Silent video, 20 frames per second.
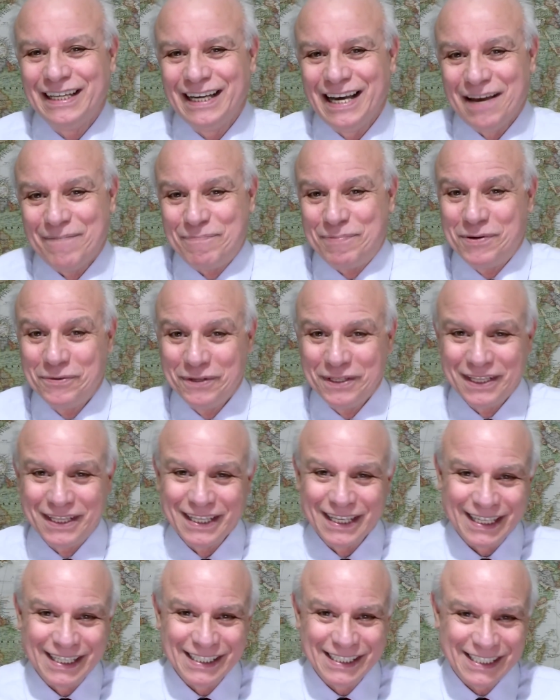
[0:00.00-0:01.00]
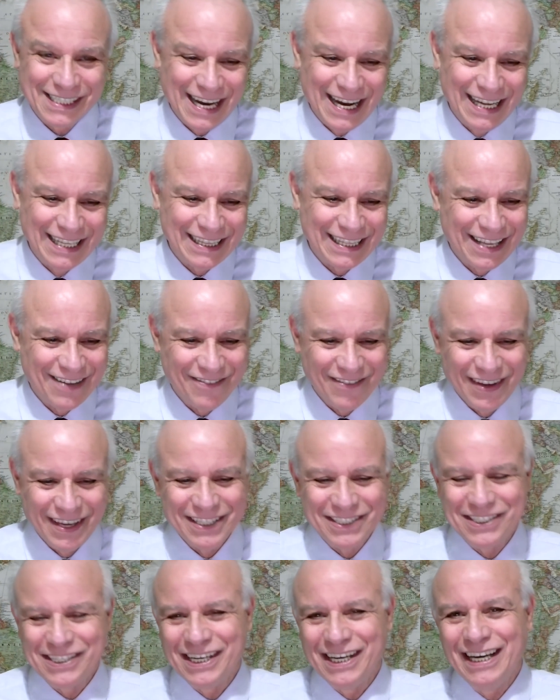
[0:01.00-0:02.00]
È più interessante
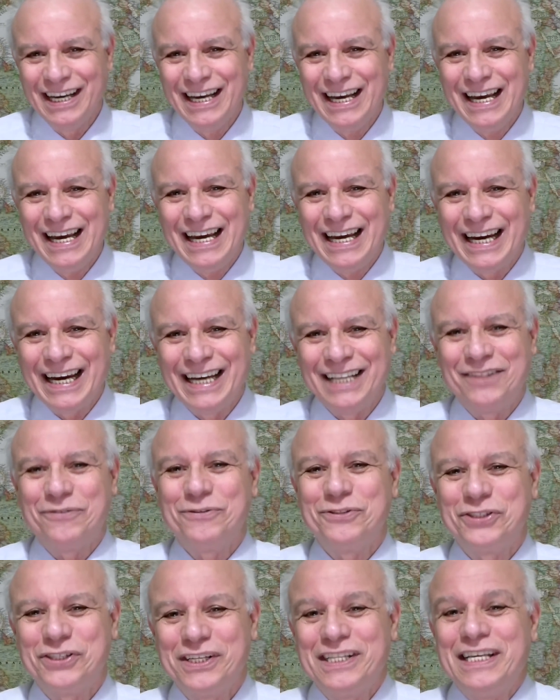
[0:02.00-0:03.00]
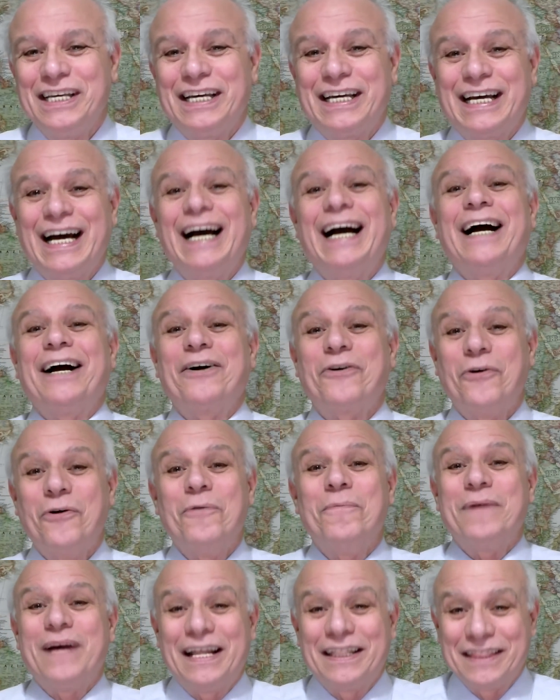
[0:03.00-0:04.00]
invece che tu ci dica
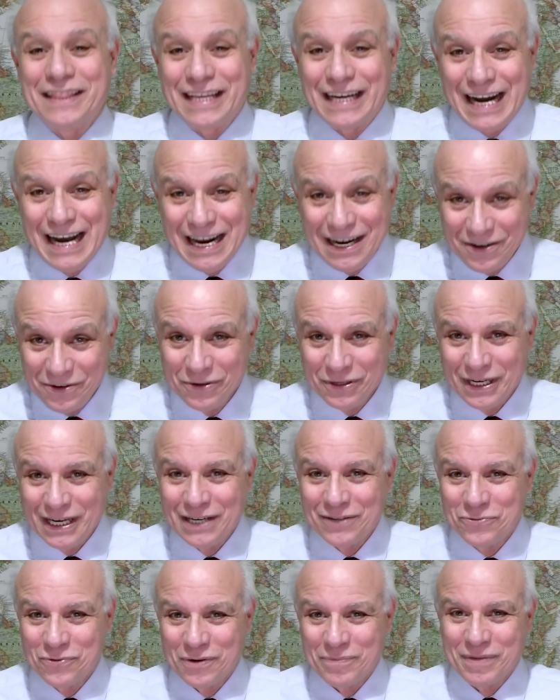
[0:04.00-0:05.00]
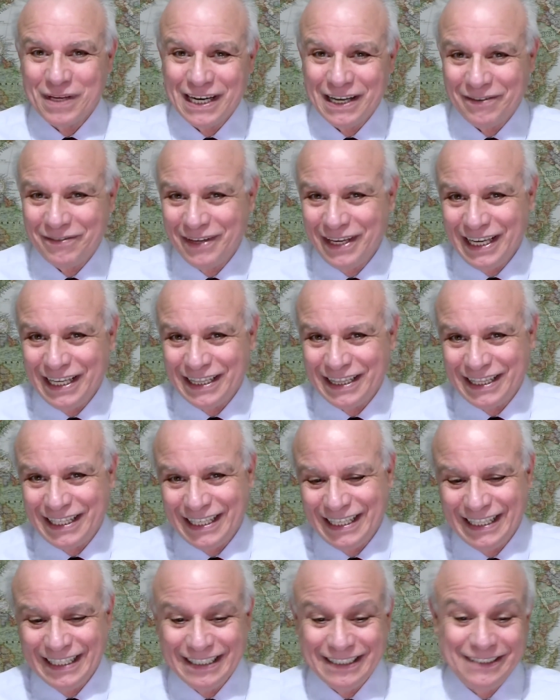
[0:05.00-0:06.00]
come andranno nel
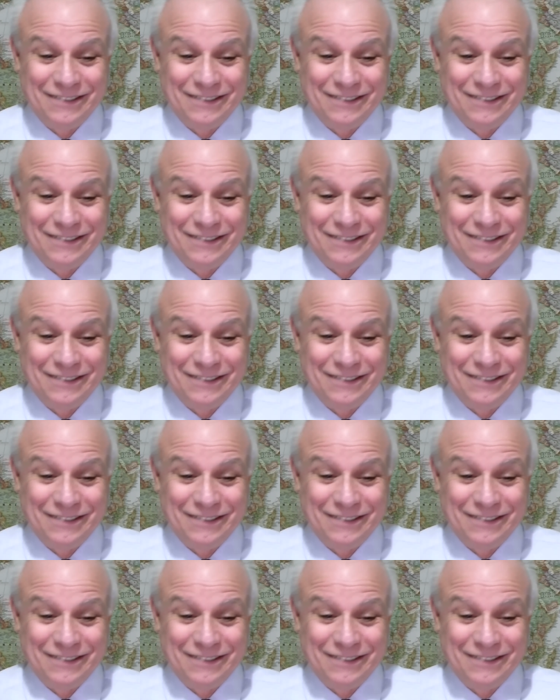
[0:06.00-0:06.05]
2020.